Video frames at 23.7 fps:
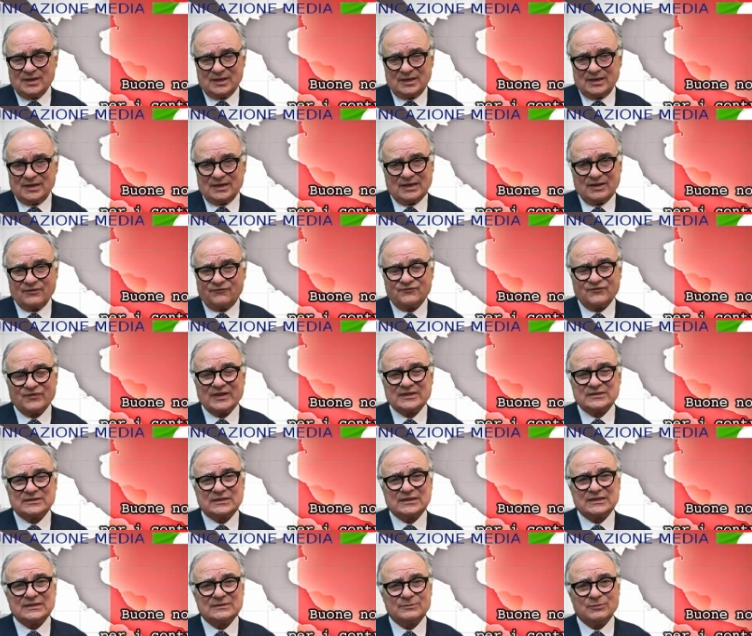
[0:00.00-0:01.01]
In
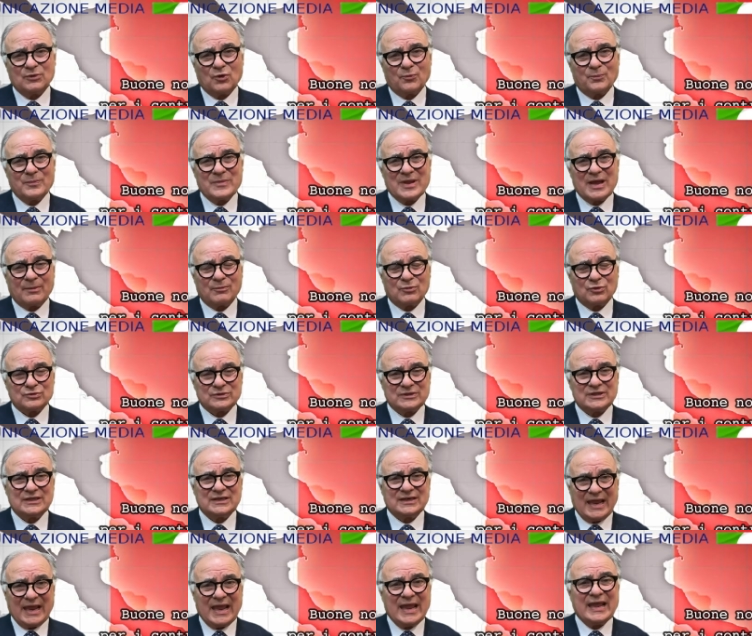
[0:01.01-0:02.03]
effetti dobbiamo
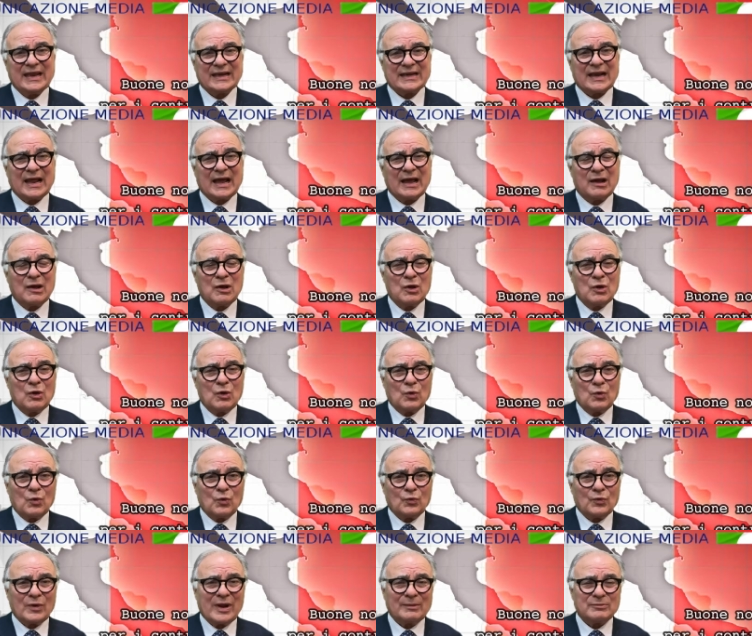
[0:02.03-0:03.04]
dire che era
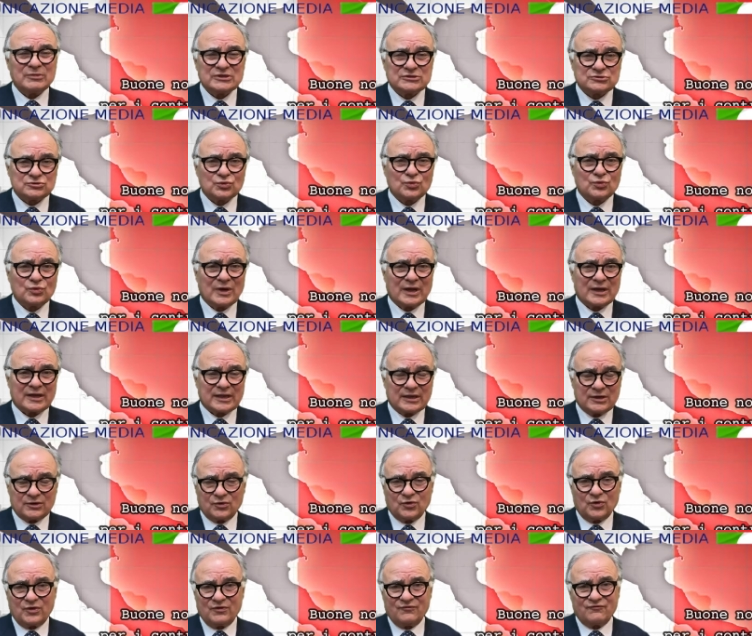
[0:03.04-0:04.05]
una misura che
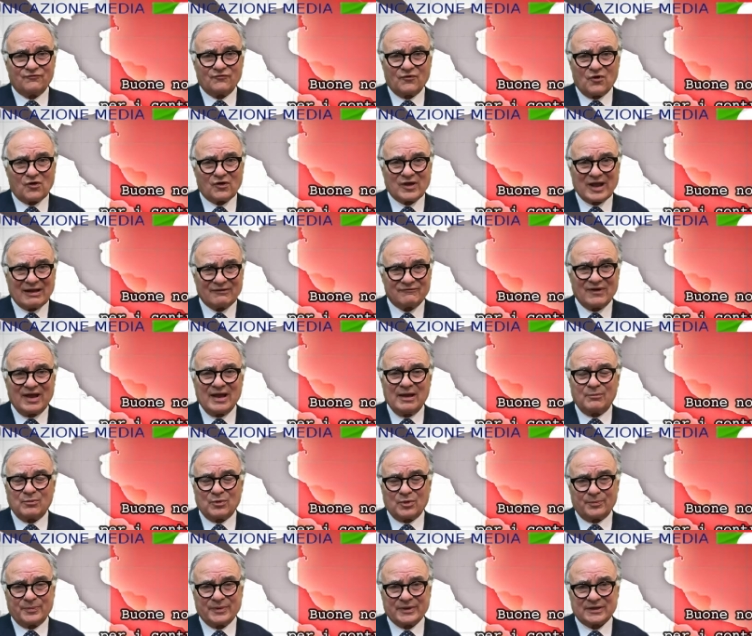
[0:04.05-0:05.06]
noi
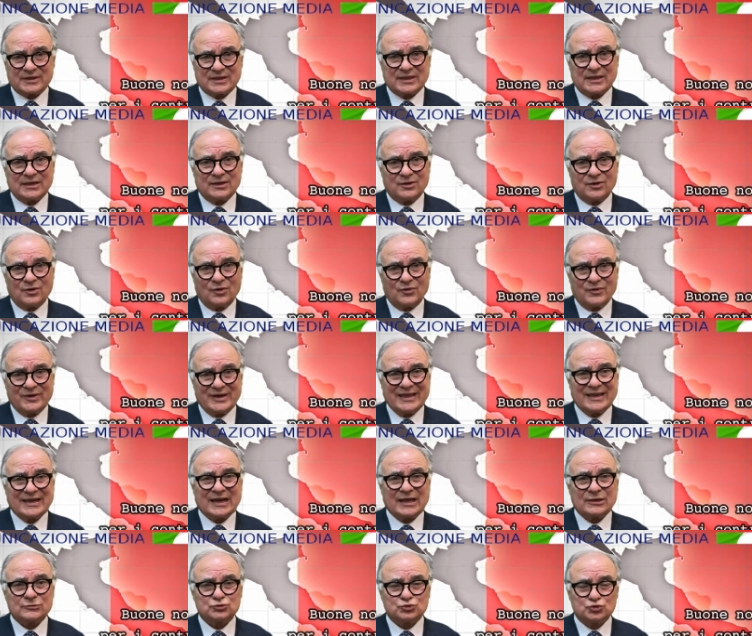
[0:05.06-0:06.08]
invocavamo perché non
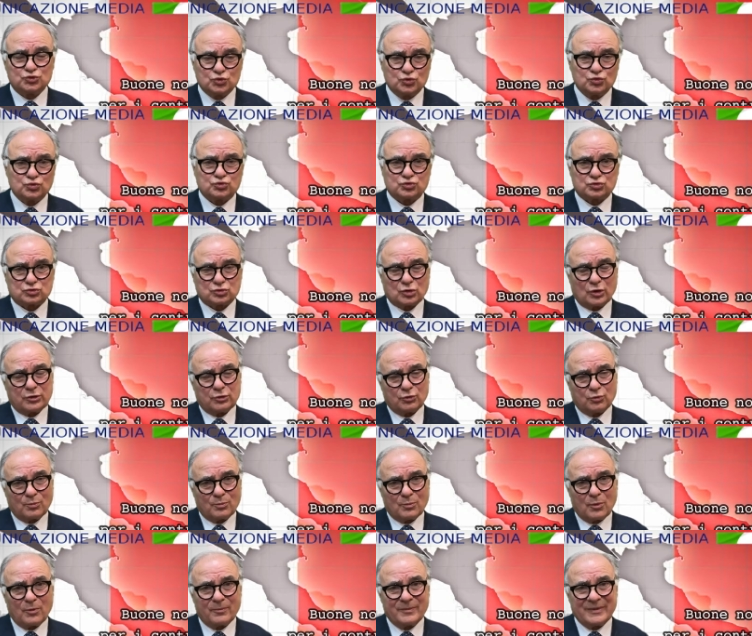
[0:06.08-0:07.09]
era giusto in
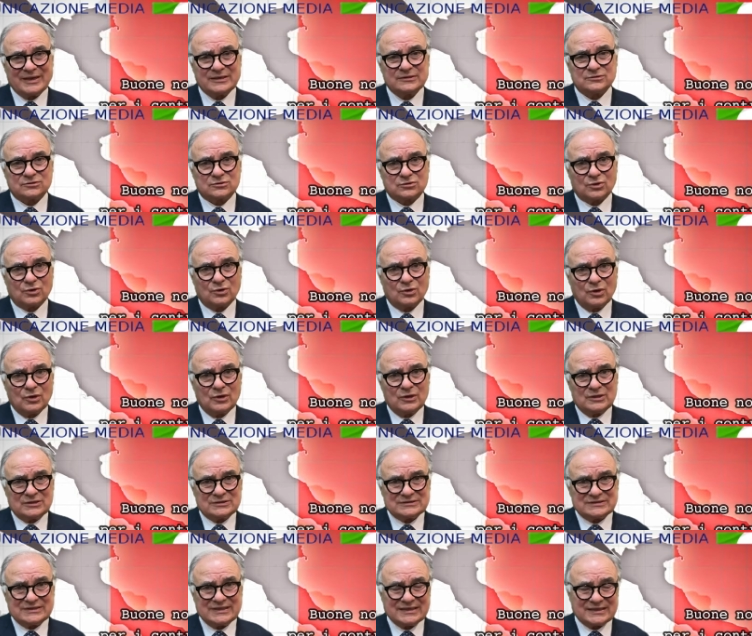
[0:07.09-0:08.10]
un momento
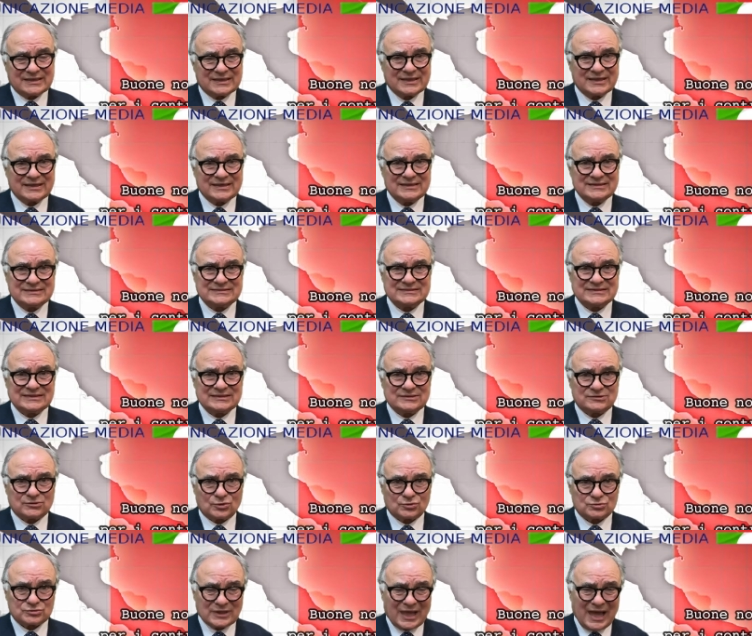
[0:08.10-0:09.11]
di crisi
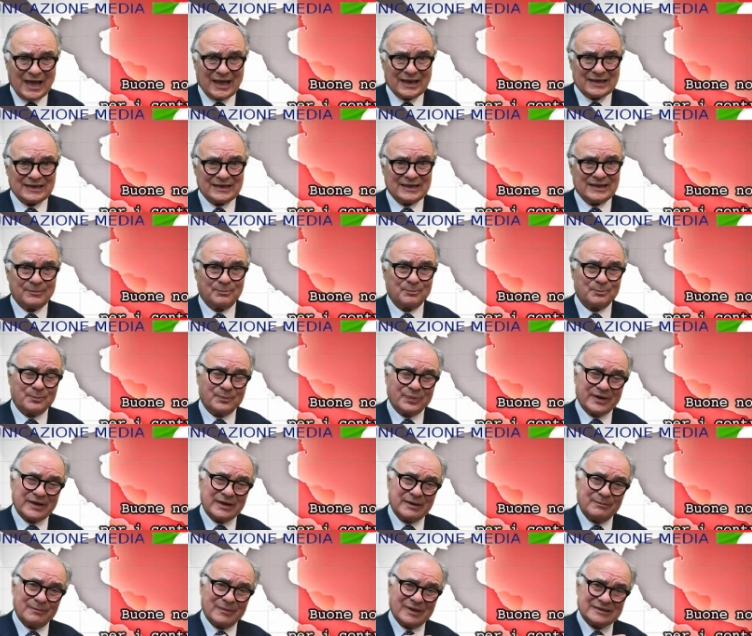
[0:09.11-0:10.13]
totale,
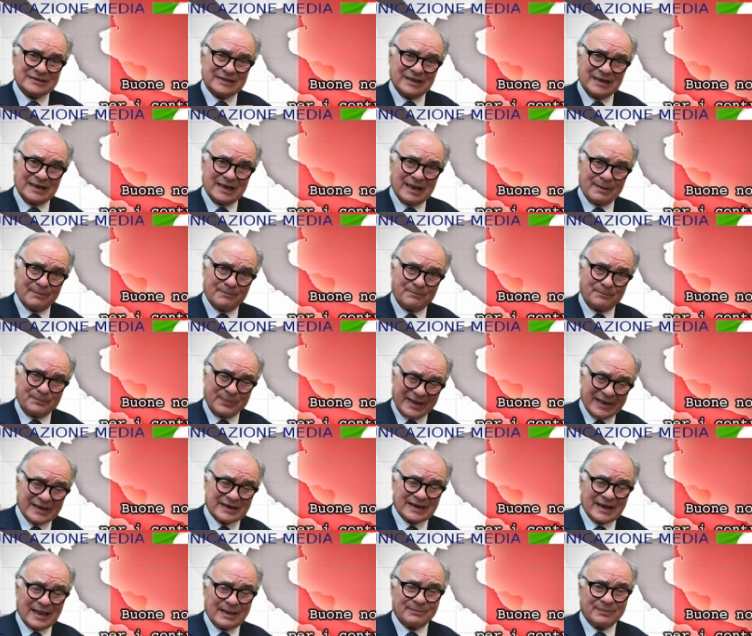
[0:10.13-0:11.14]
prima della,
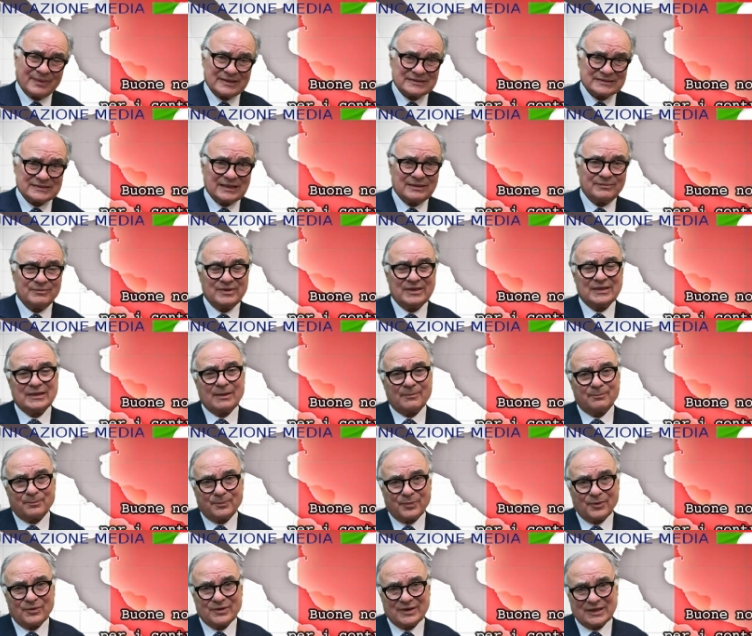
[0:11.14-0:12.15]
per la pandemia e
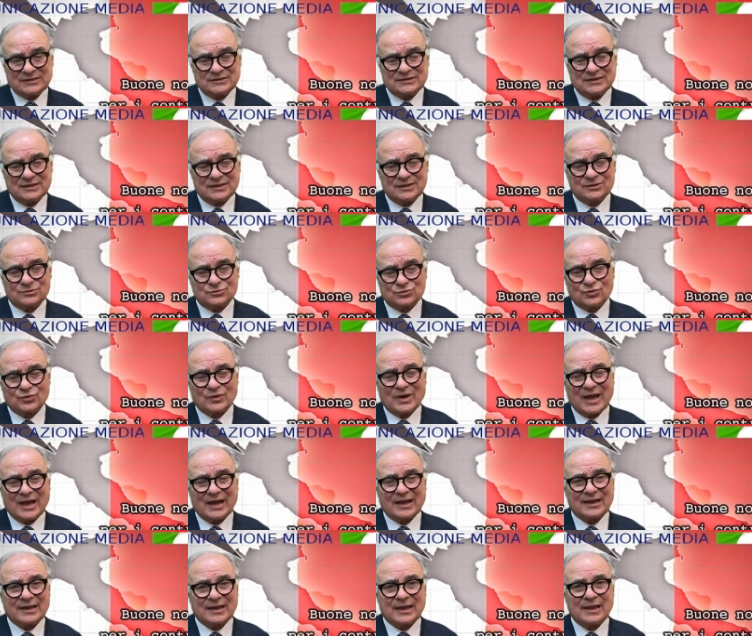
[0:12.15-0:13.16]
poi addirittura
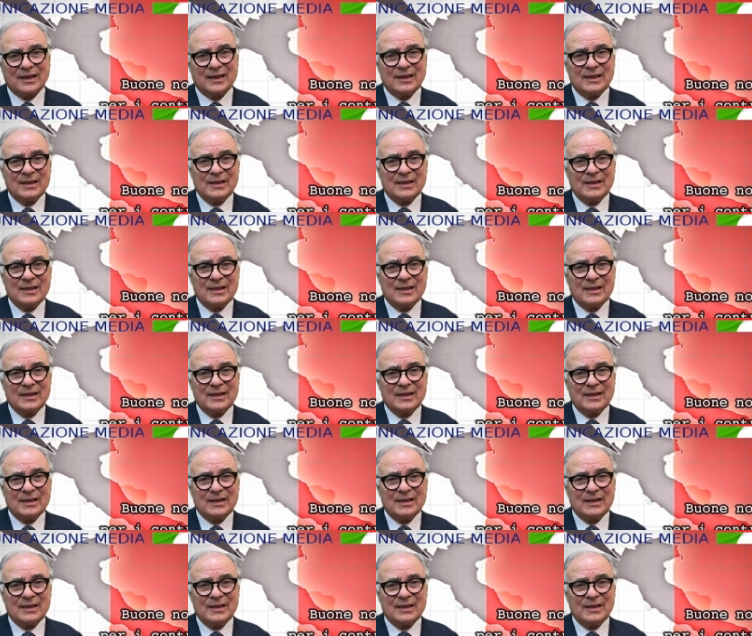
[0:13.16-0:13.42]
anche